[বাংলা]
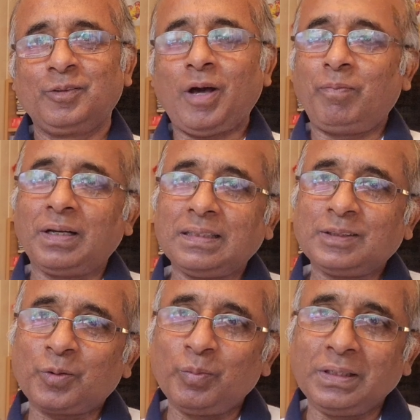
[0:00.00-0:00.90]
তো আমার
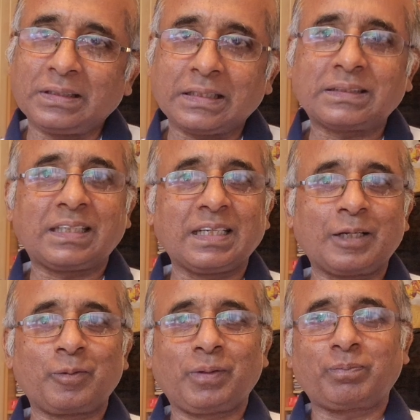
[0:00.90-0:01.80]
কাছে খুব ইন্টারেস্টিং
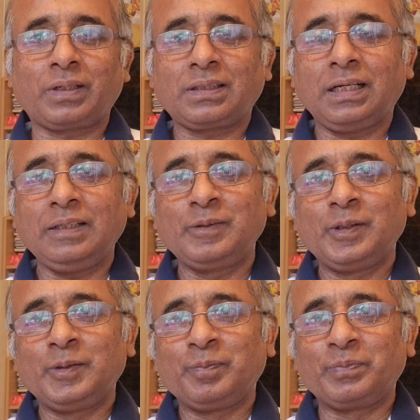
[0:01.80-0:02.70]
লাগলো ব্যাপারটা
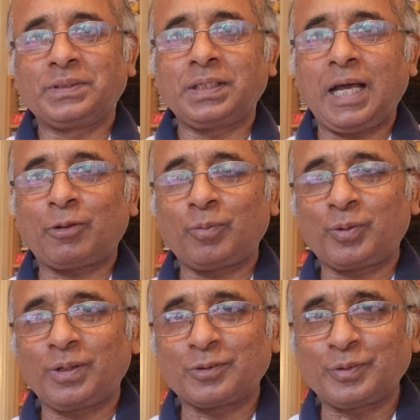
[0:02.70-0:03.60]
যে এত
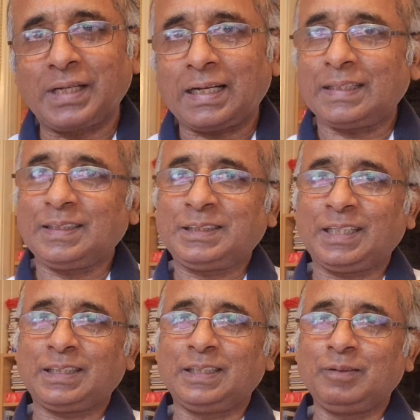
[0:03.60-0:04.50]
বড় একজন ডাকাতের
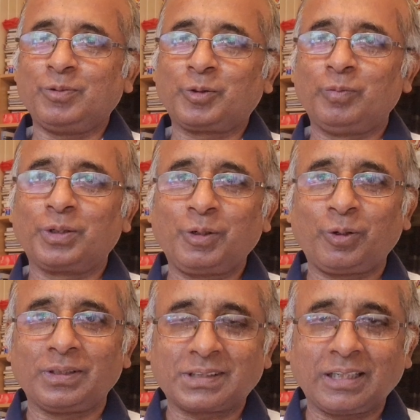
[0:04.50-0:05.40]
সাথে মুখোমুখি
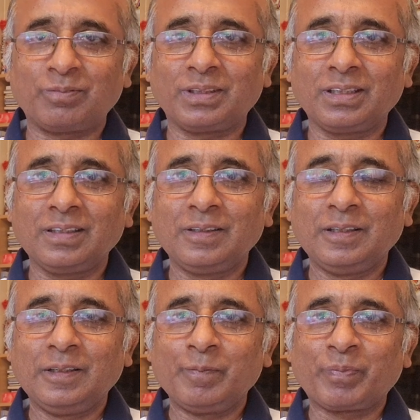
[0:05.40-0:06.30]
হয়েছি আমি
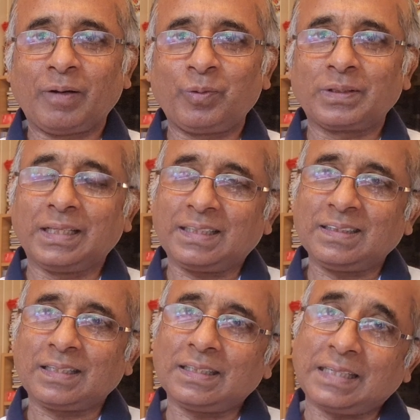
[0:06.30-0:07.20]
এবং
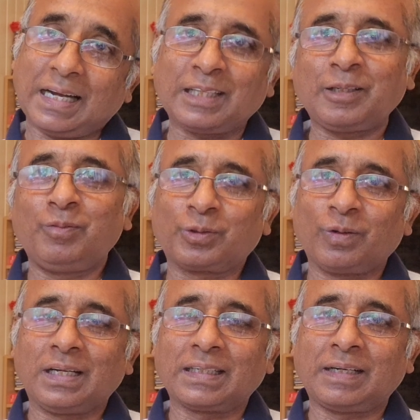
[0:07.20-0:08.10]
দেখতে তাকে ডাকাতের
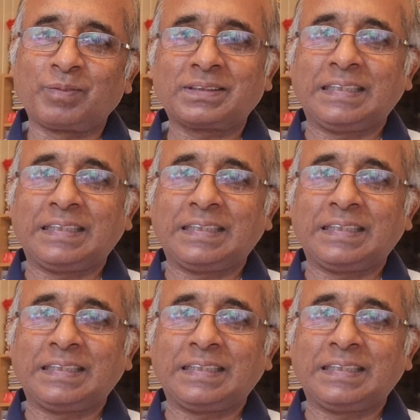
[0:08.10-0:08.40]
মতোই লাগে আমরা